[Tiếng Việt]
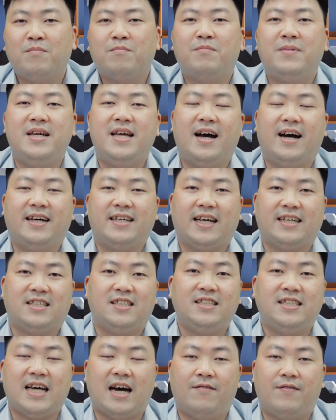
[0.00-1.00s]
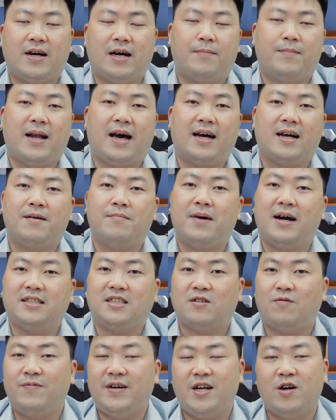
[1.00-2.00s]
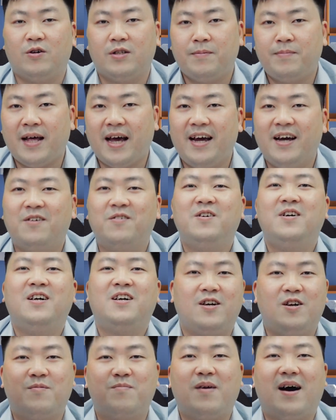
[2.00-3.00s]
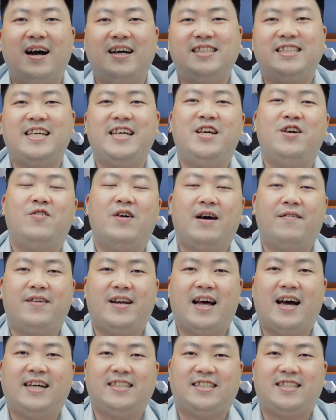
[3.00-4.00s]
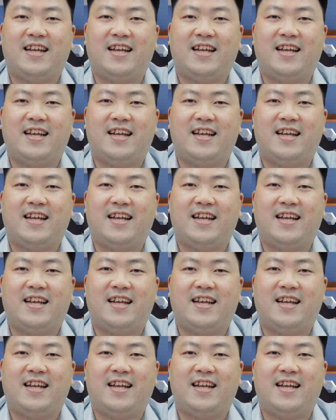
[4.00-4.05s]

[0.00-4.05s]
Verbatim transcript: Bây giờ thầy xin chào và gặp lại các bạn trong video tiếp theo. Goodbye, see you, have a nice